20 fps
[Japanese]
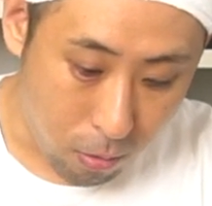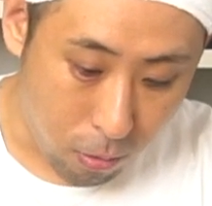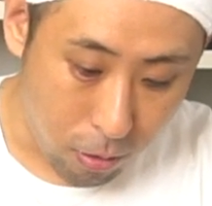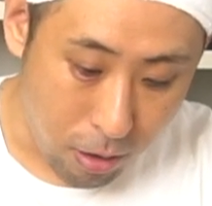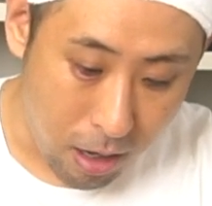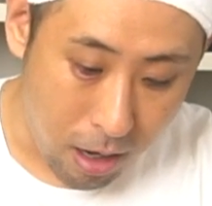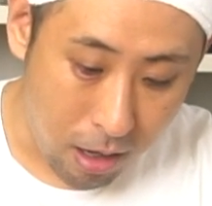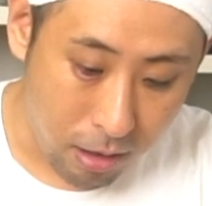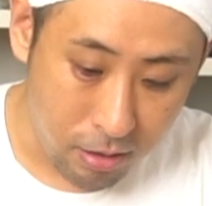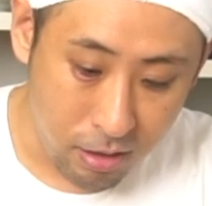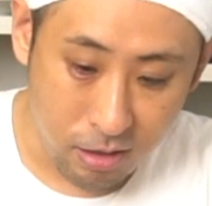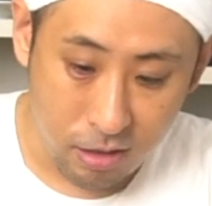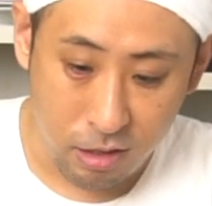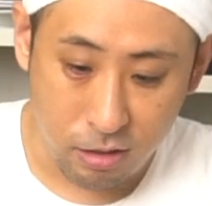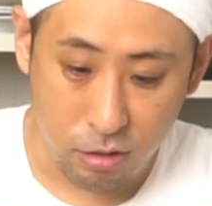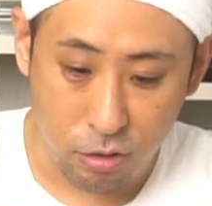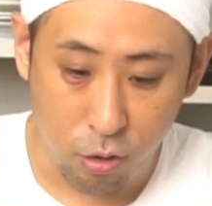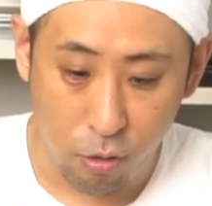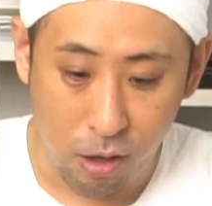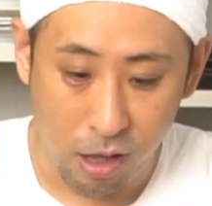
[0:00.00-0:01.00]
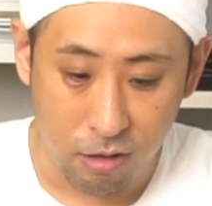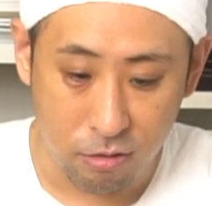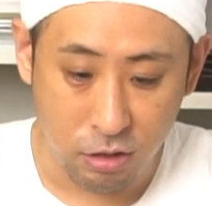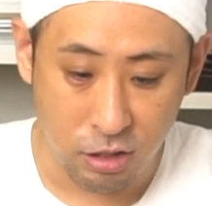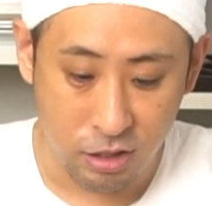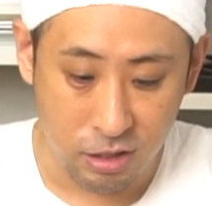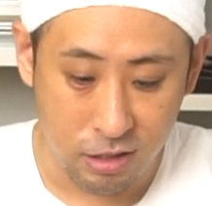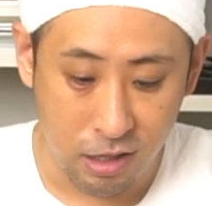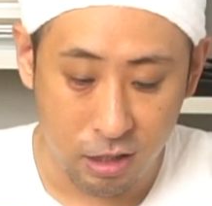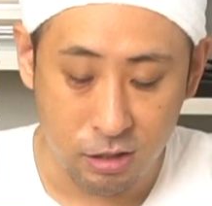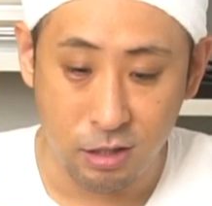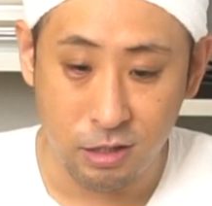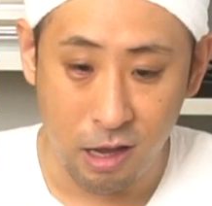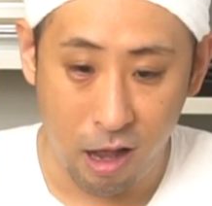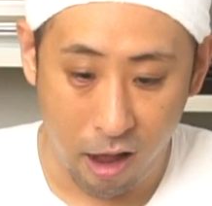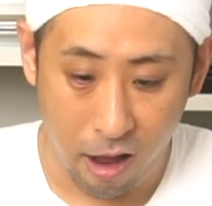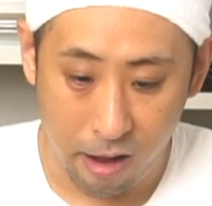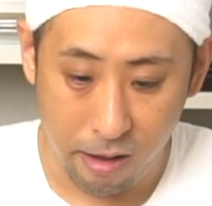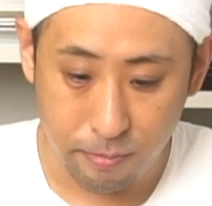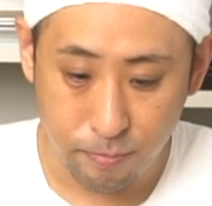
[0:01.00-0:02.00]
これはいいですよヘルシーだし
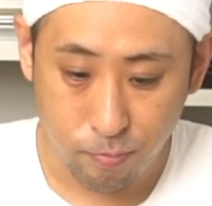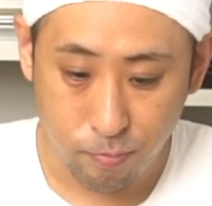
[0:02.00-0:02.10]
さ